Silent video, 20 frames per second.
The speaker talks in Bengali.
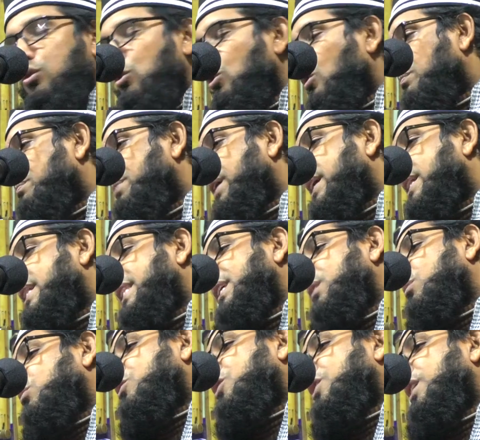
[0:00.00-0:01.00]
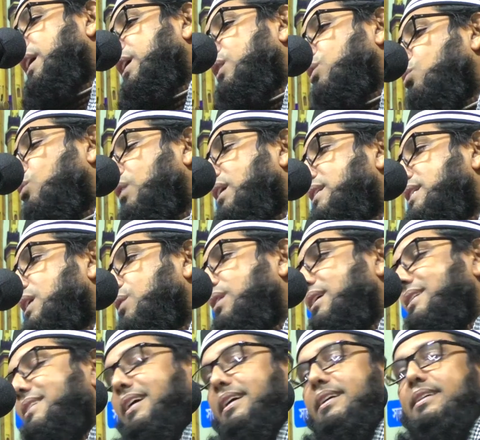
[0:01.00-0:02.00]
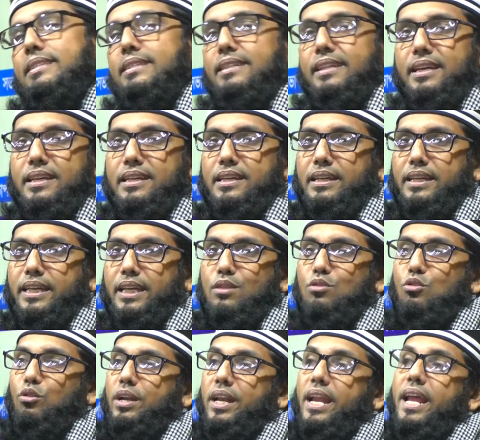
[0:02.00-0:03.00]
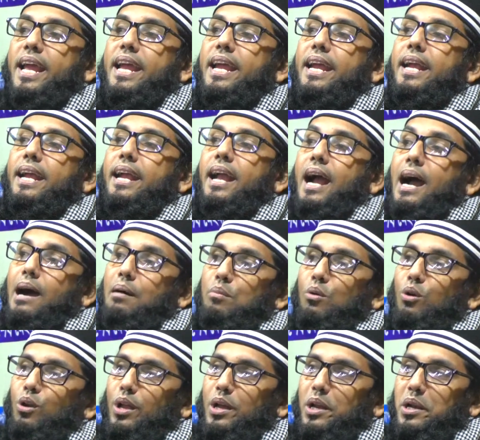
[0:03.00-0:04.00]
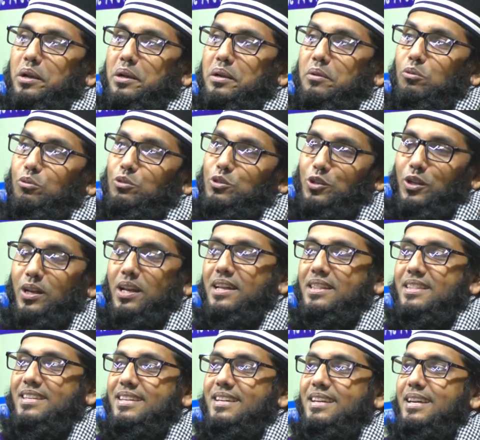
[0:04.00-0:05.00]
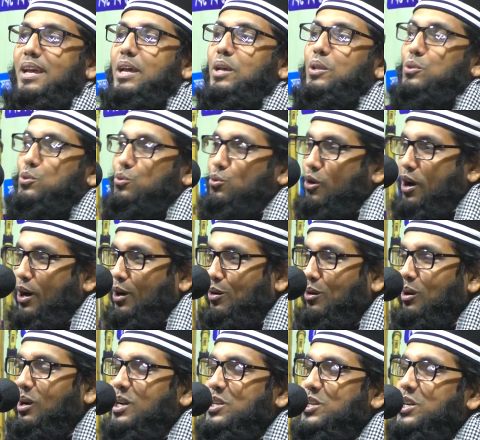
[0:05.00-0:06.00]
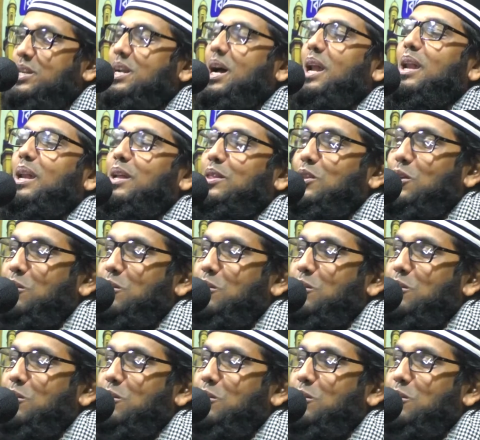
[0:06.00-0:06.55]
কোনো ব্যক্তির উসিলা দোয়া চাওয়া জায়জ নাই কিন্তু ন্যাক আমলের উসিলা দিয়ে দোয়া করলে সেটা আল্লাহ